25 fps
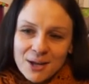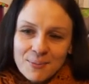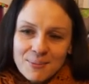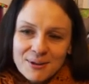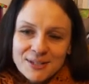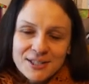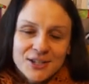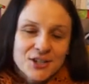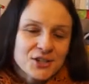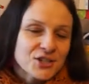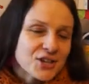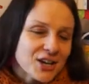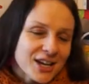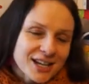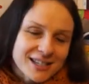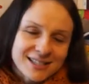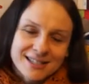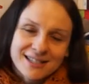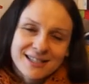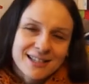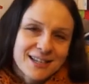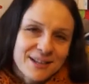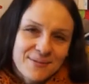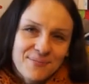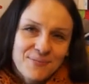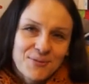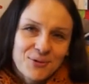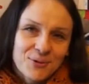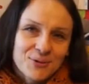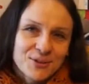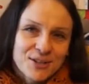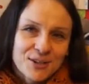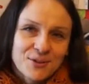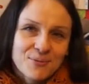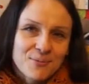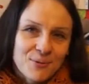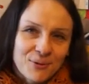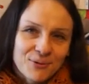parce que j'ai resté dans
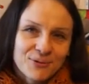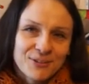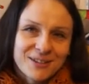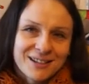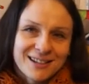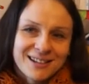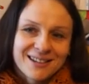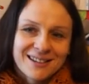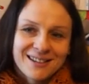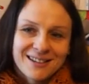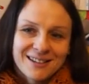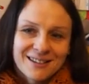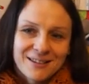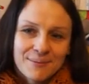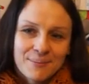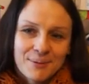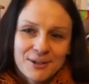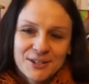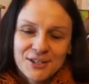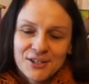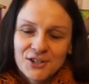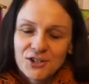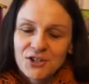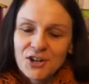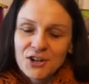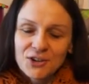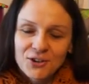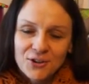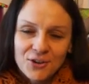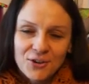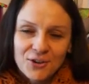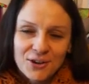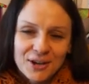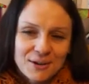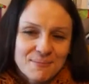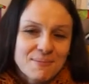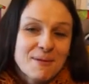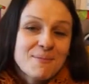ce monde, euh, parce que
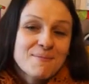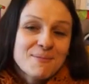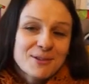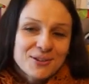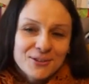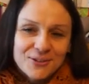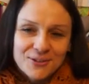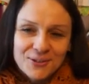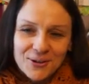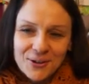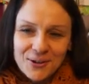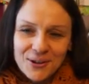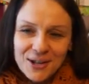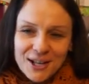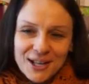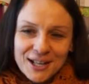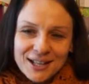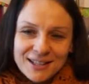j'adore, même maintenant,